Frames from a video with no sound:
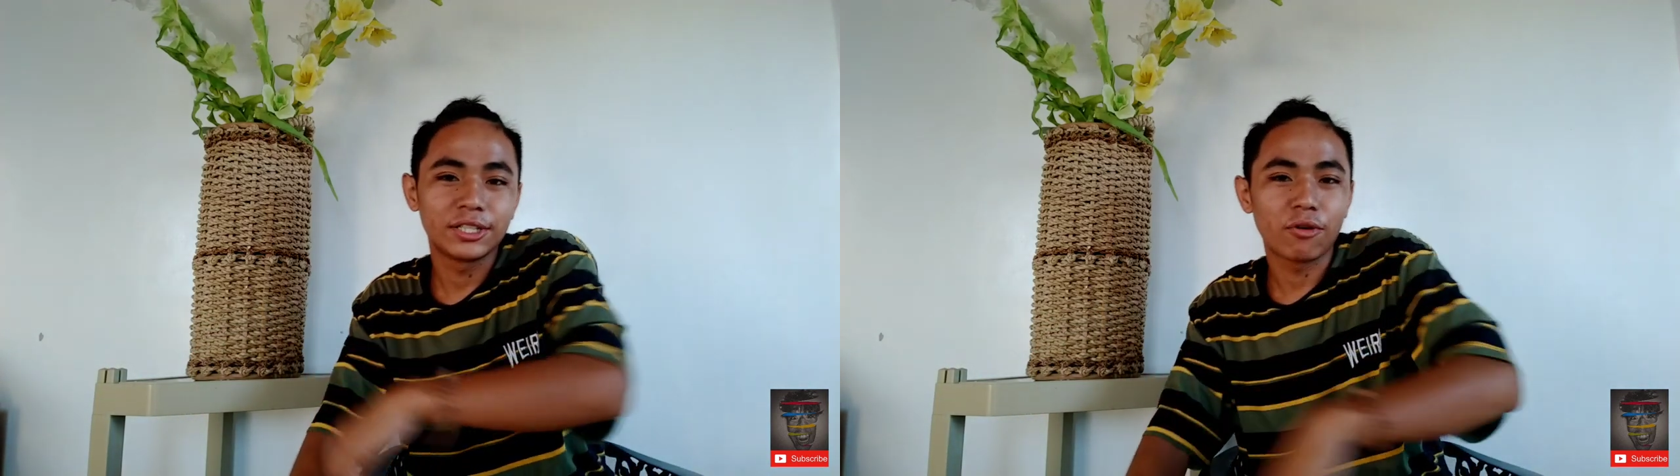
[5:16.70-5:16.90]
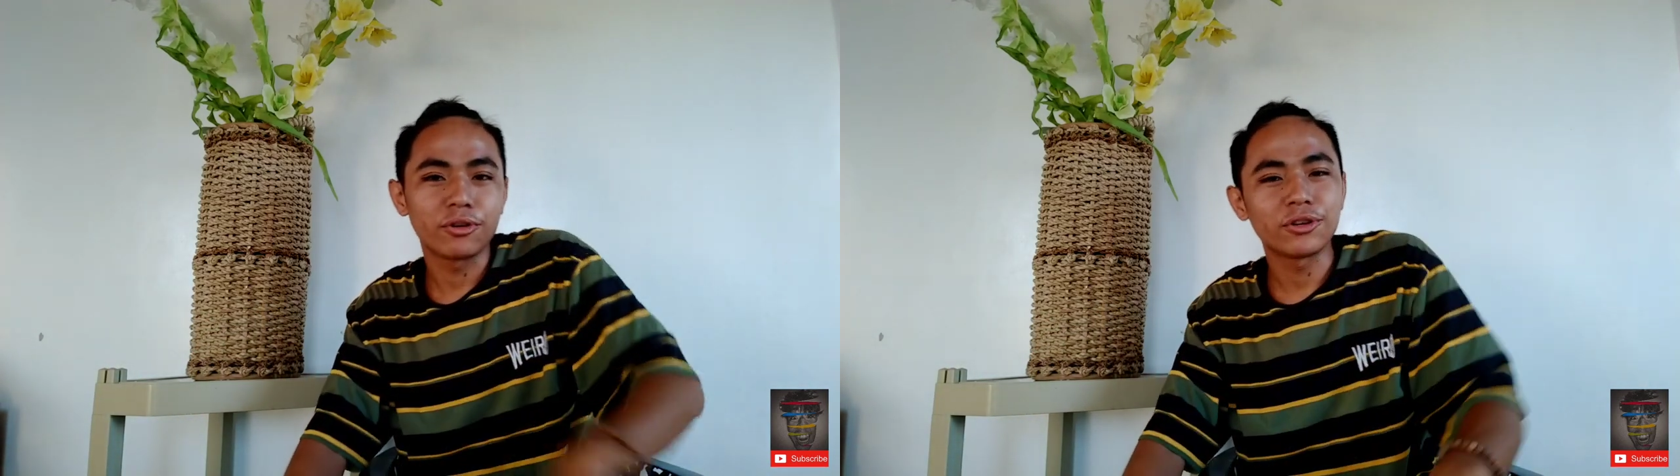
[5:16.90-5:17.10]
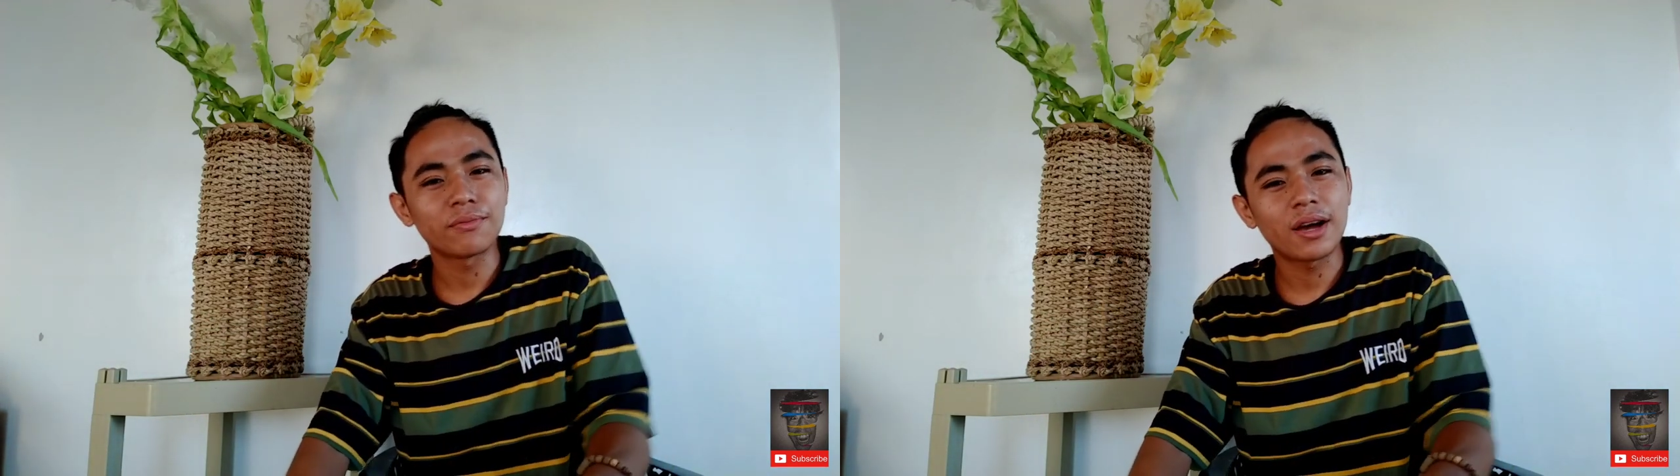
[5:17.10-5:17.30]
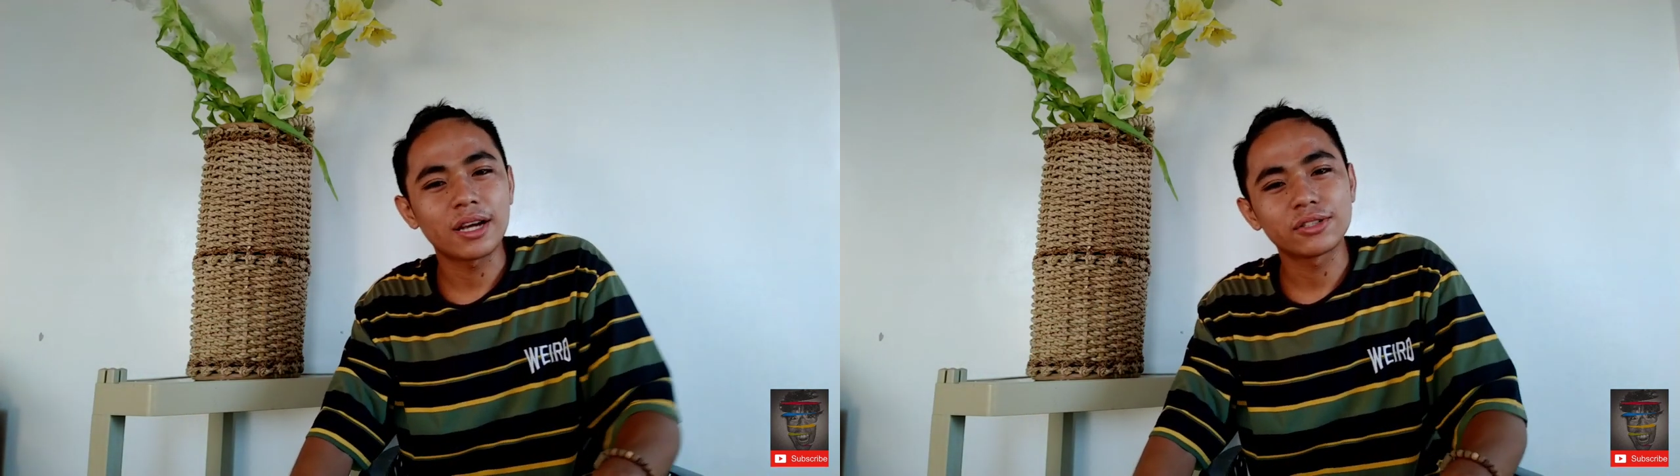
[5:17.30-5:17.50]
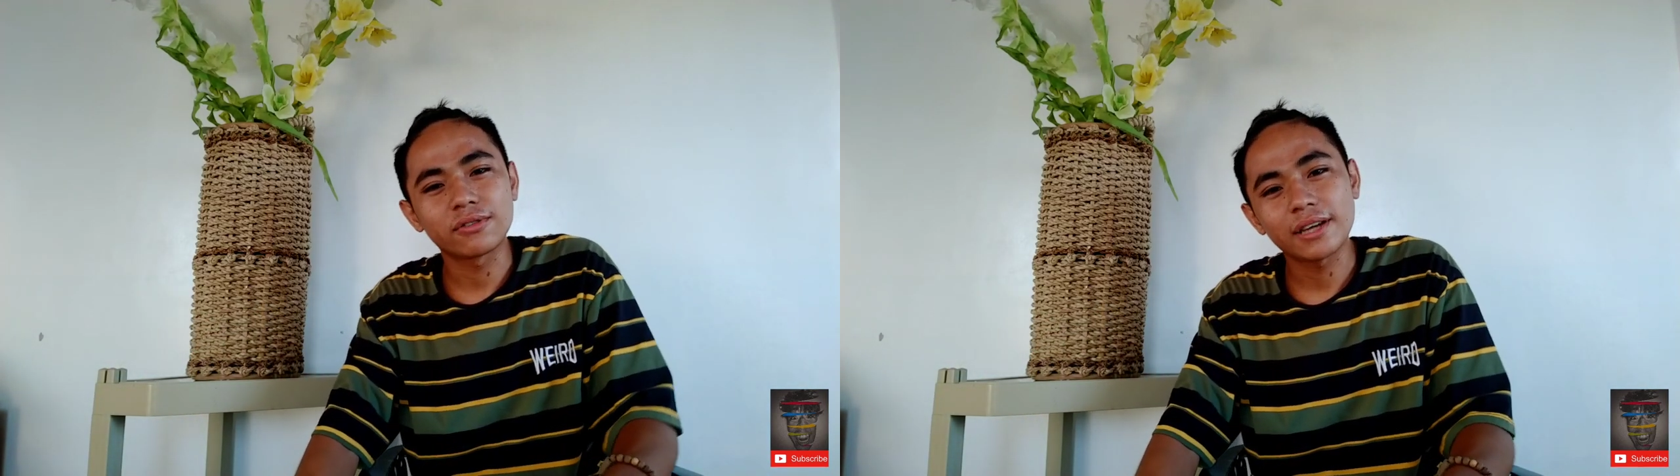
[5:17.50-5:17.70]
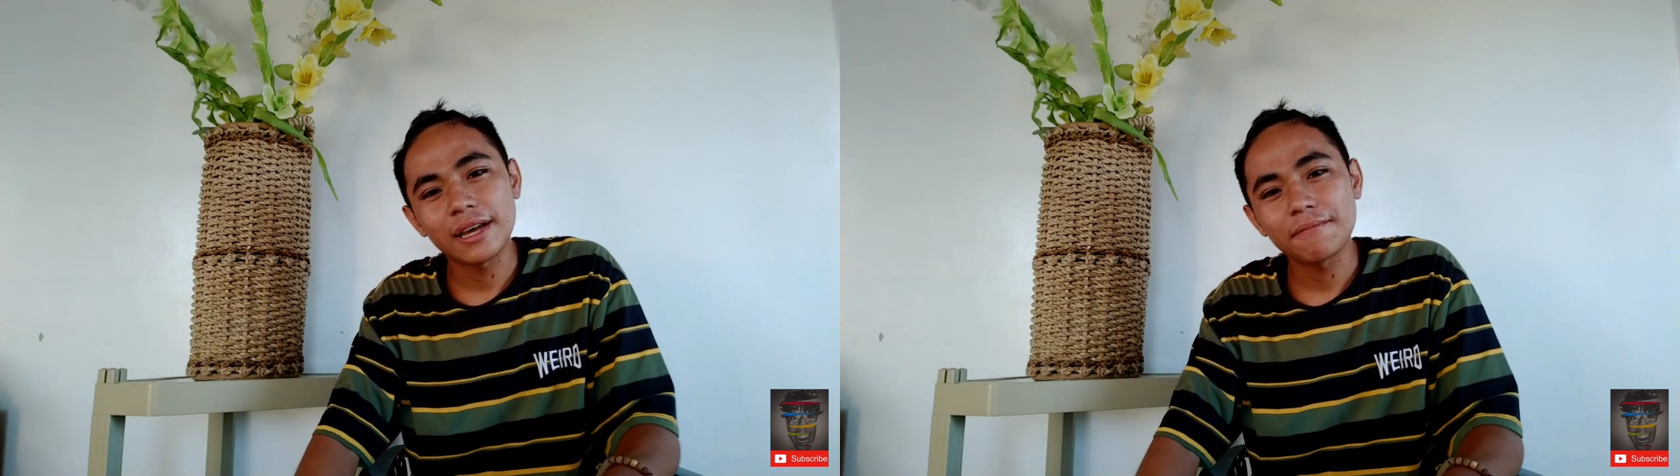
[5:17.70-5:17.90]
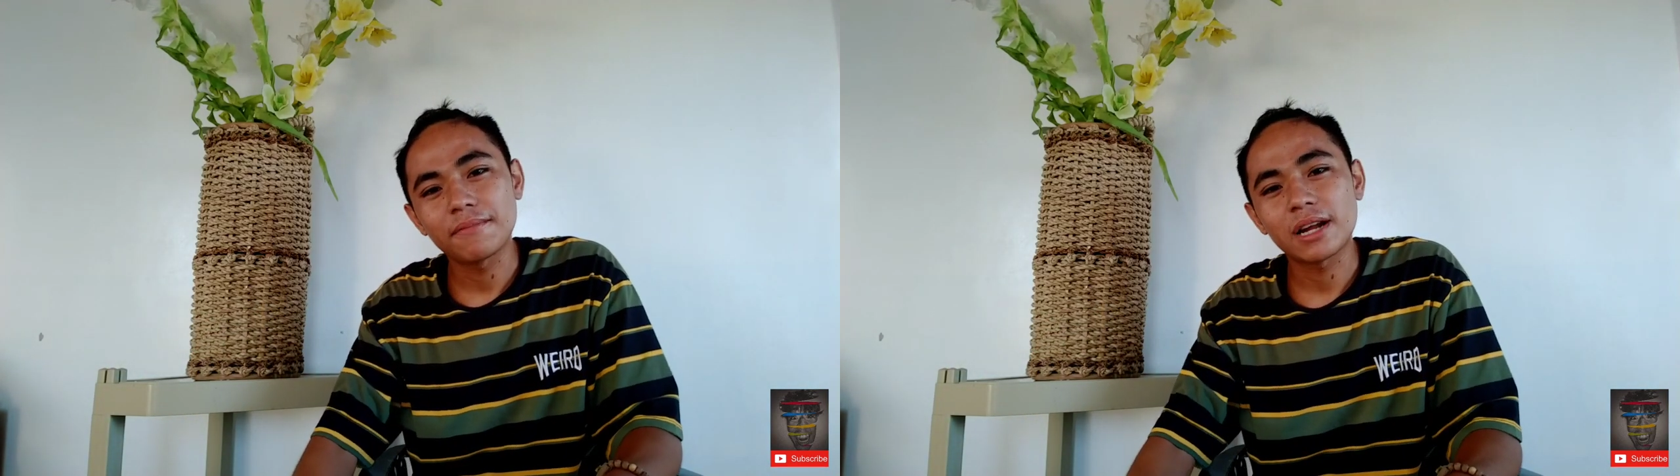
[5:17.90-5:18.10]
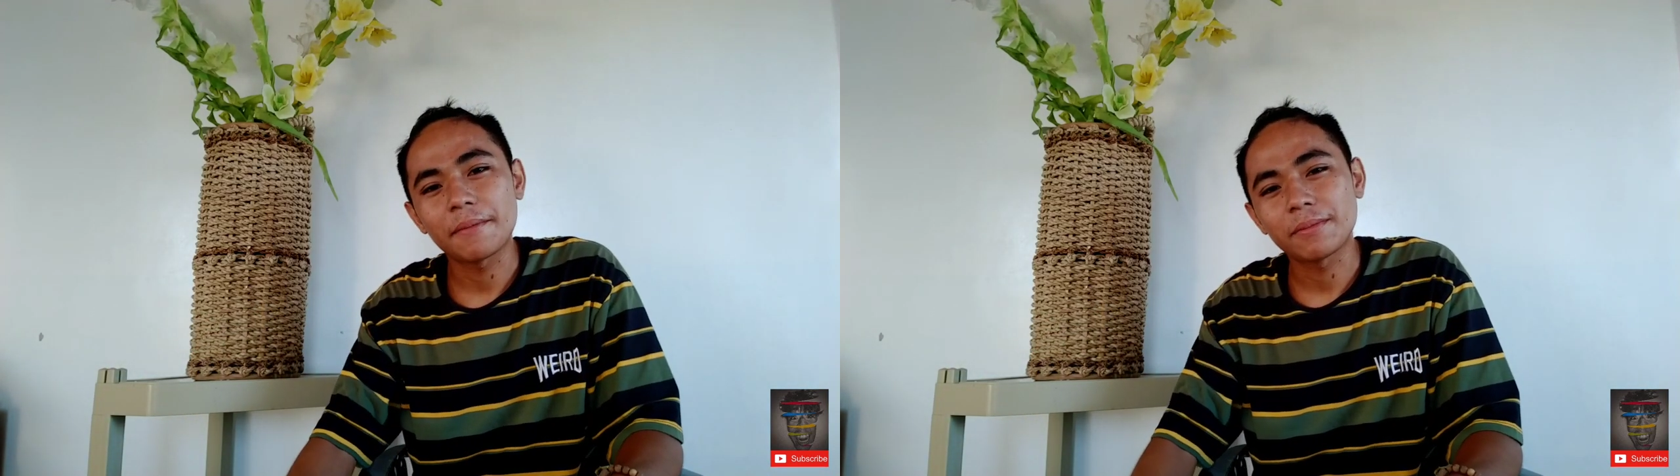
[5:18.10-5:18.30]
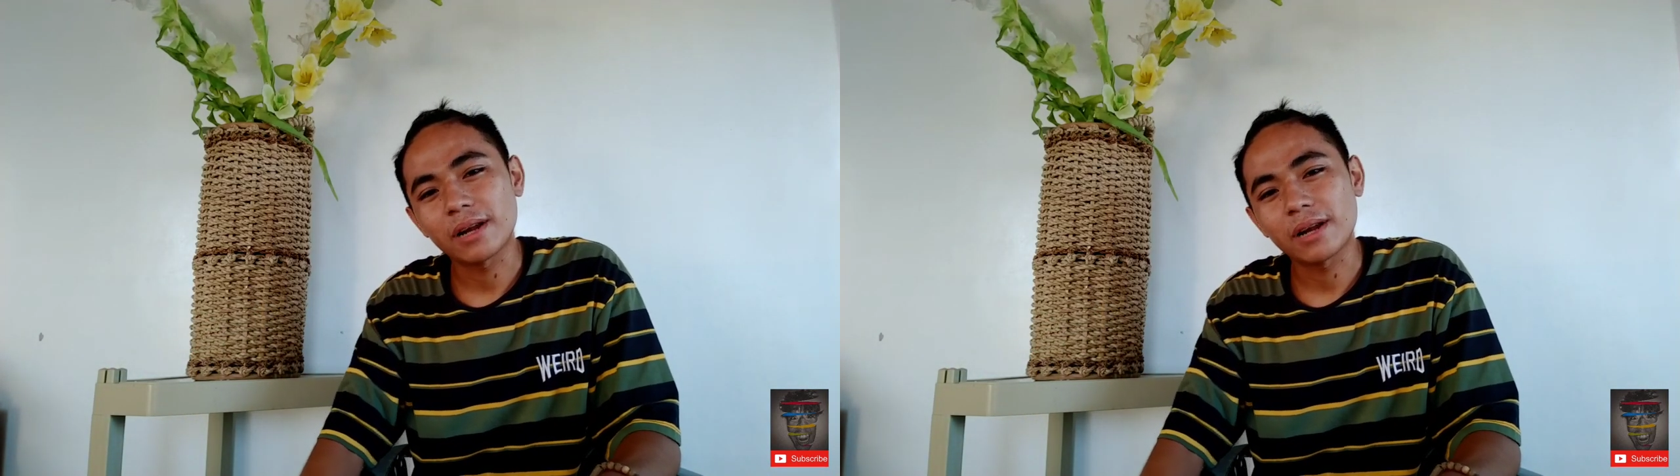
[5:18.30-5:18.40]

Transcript: So yun mga kasungke, maraming